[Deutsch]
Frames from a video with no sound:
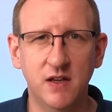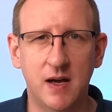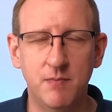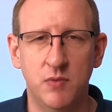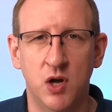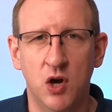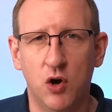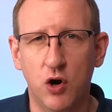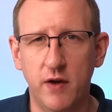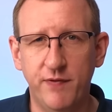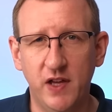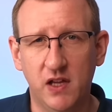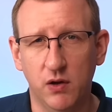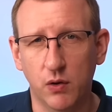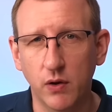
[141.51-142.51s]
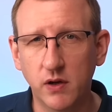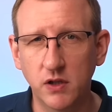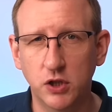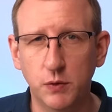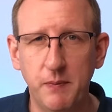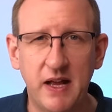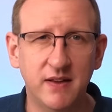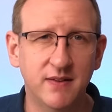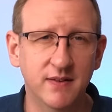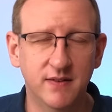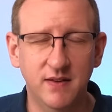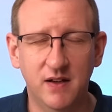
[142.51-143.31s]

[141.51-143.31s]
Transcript: Sie haben häufig Rückenschmerzen,